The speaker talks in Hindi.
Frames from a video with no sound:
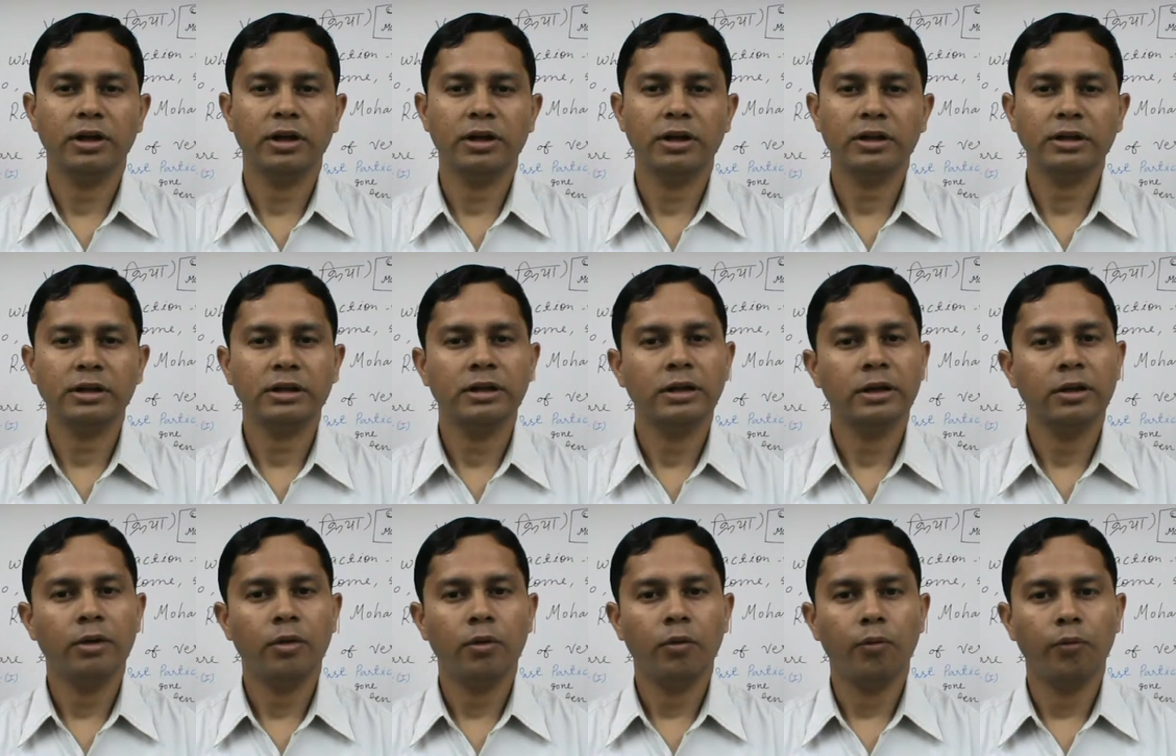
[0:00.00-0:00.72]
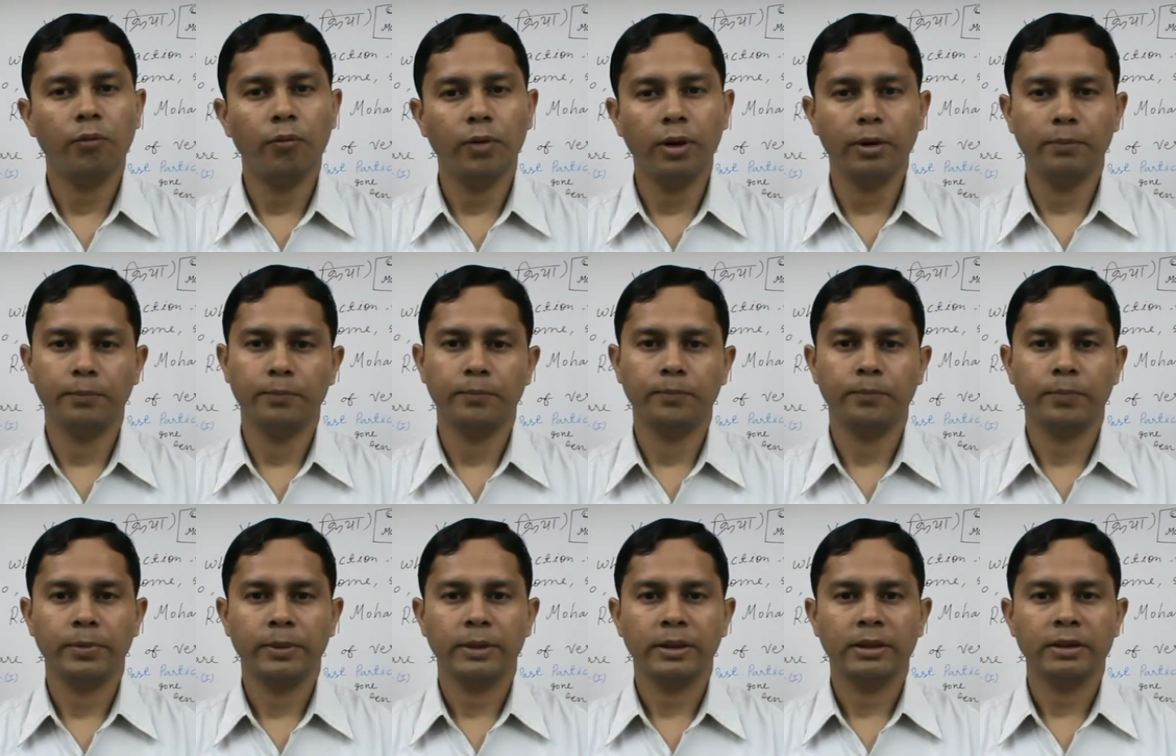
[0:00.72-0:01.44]
लर्न वर्ब
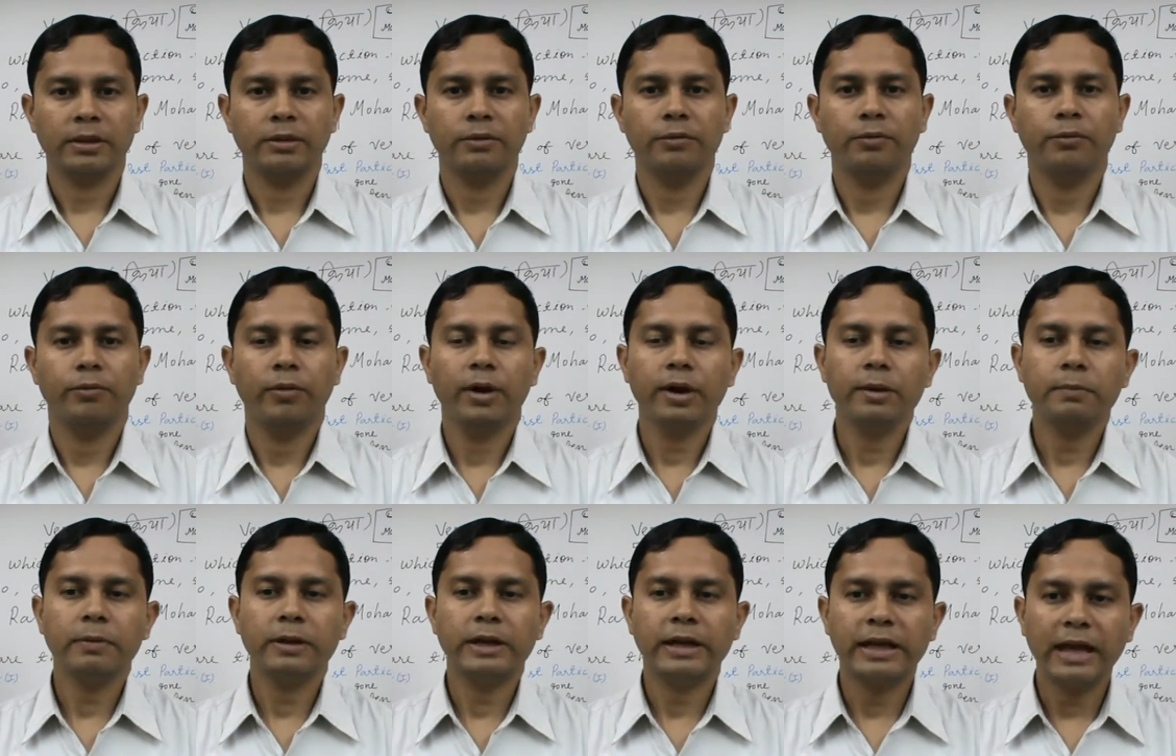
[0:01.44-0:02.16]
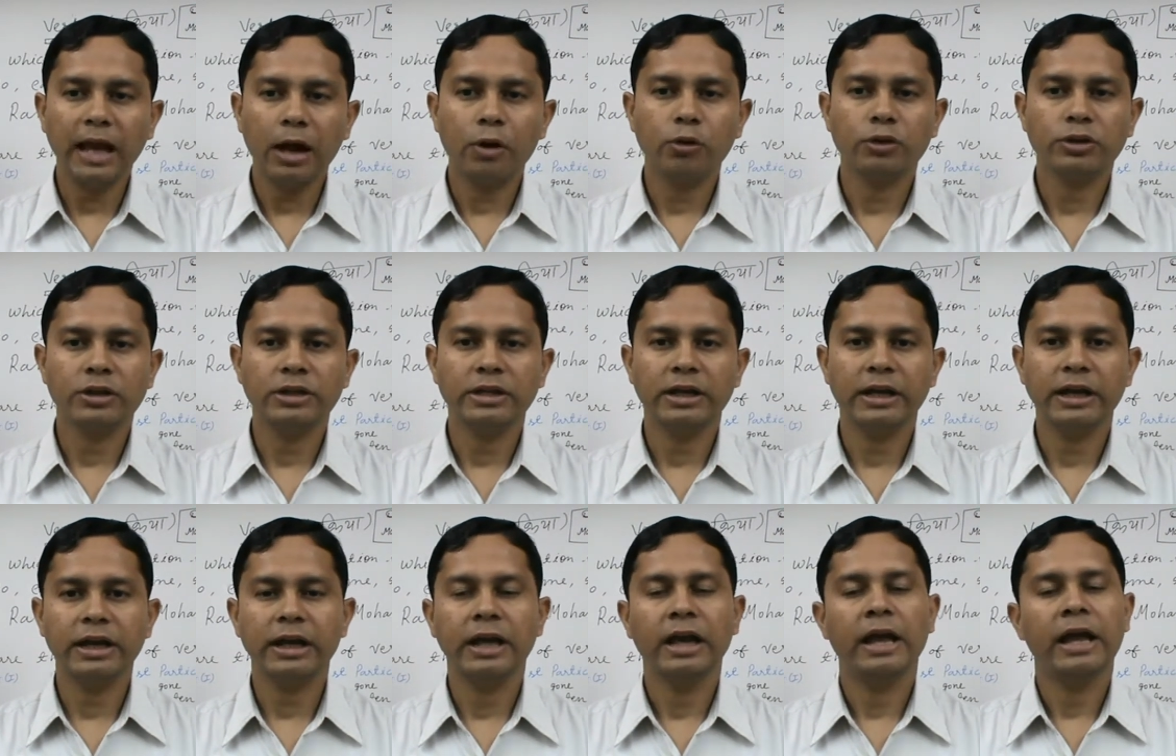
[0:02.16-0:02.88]
कि वर्ब क्या होती
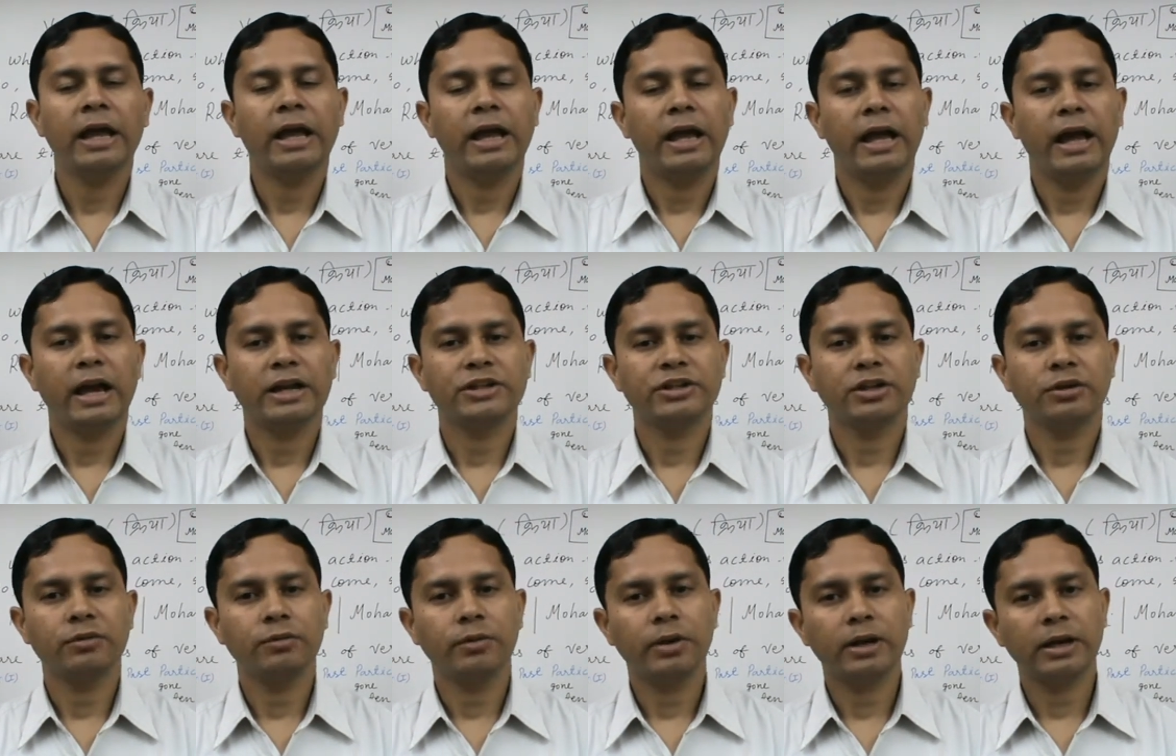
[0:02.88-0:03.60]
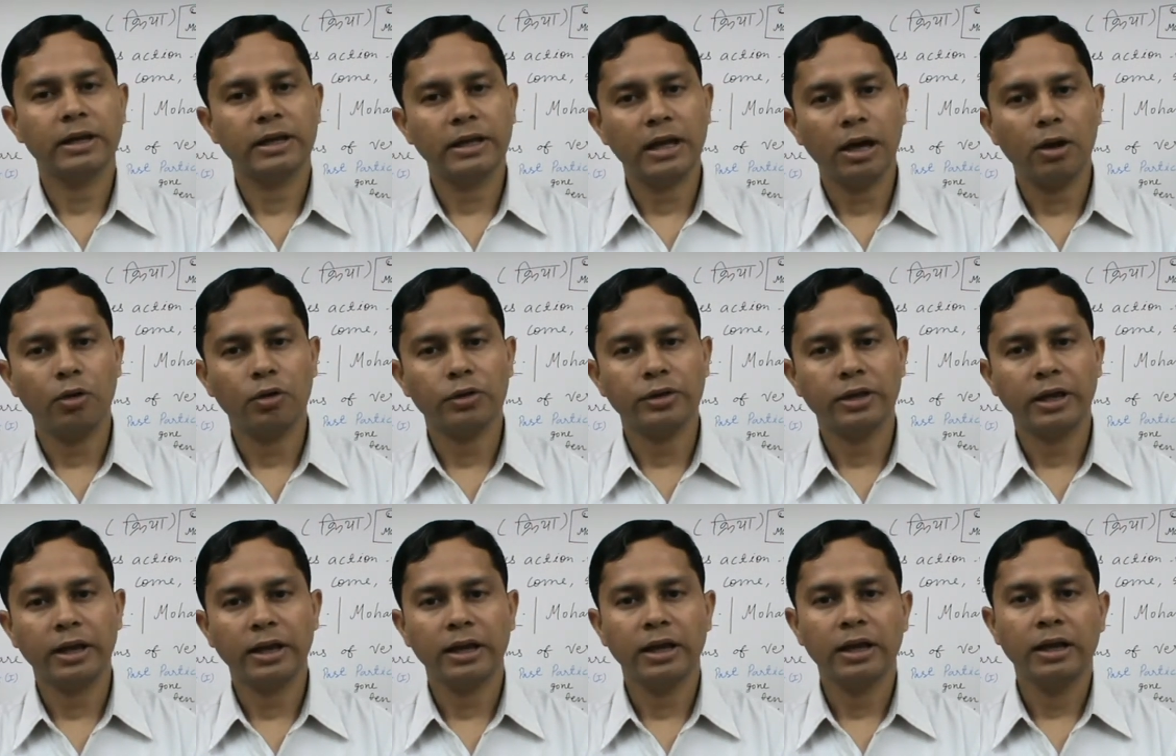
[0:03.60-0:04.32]
है एक्शन वर्ड क्या
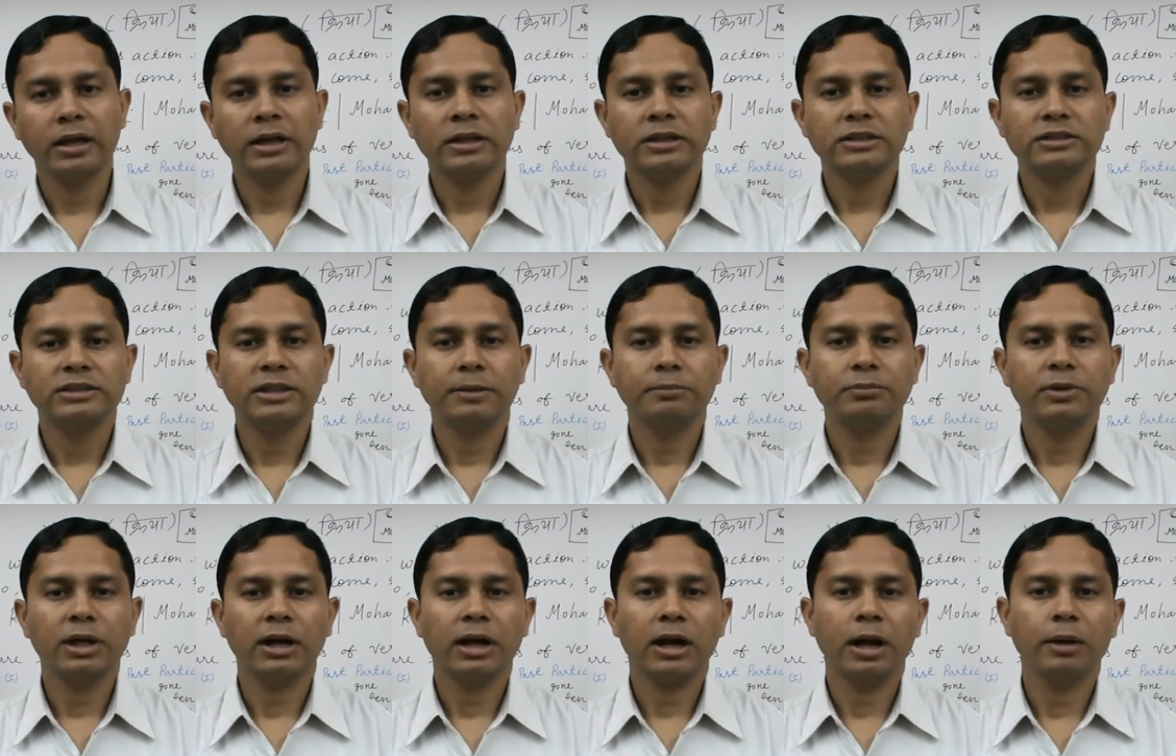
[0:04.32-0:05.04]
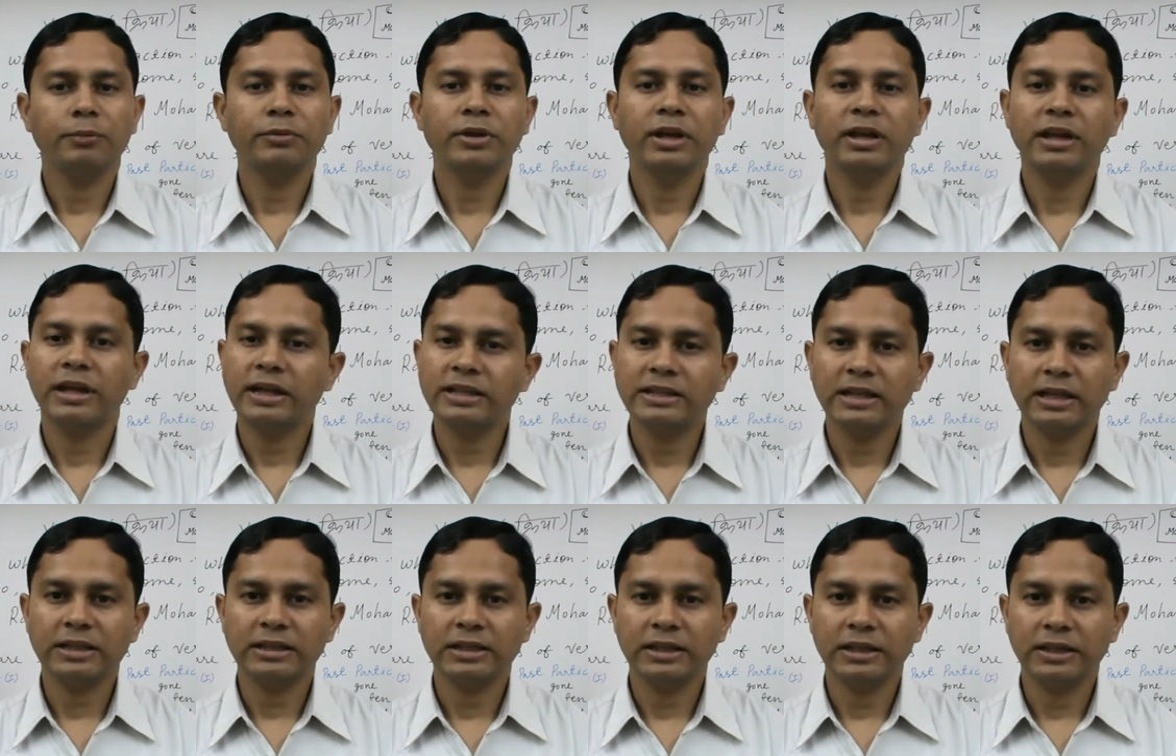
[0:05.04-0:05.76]
होता है जब तक हम ये नहीं
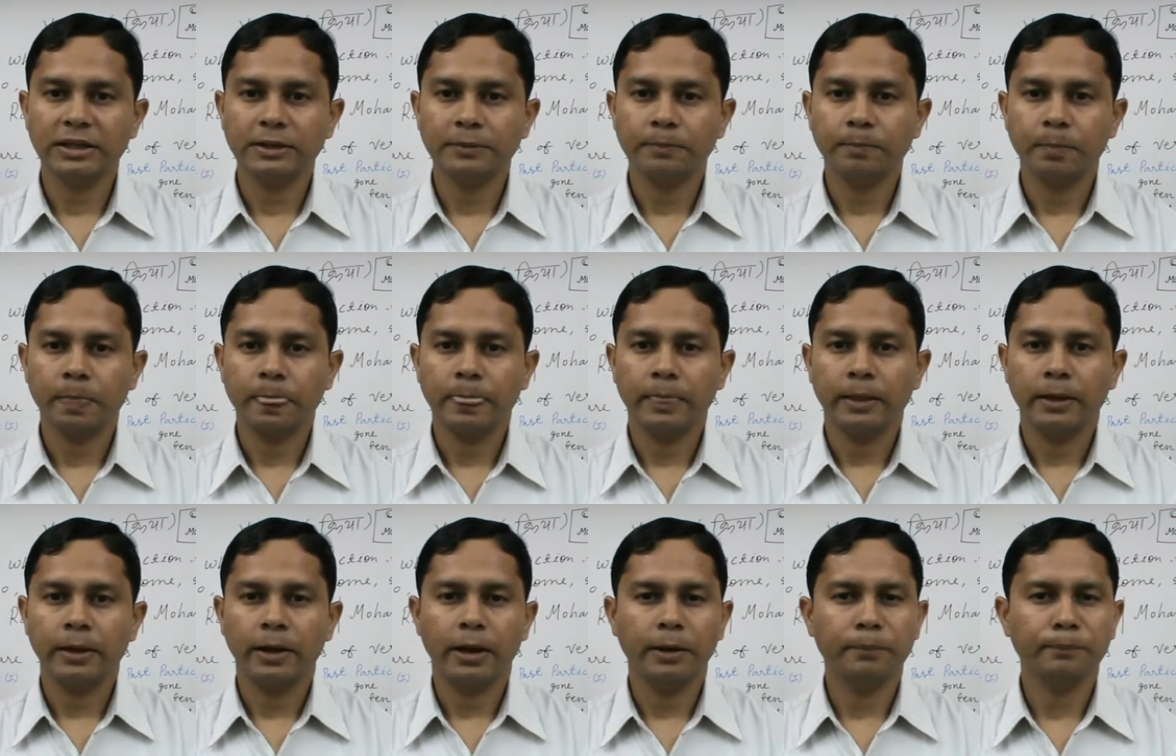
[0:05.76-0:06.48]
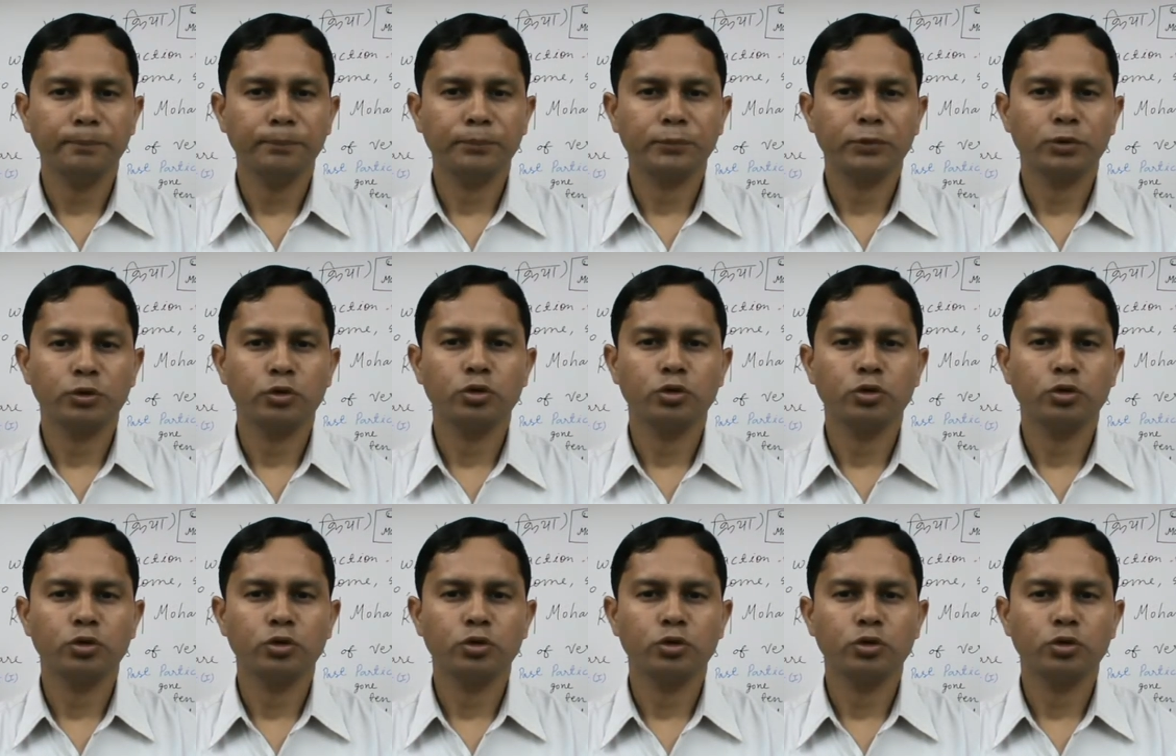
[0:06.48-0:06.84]
जानते हैं हम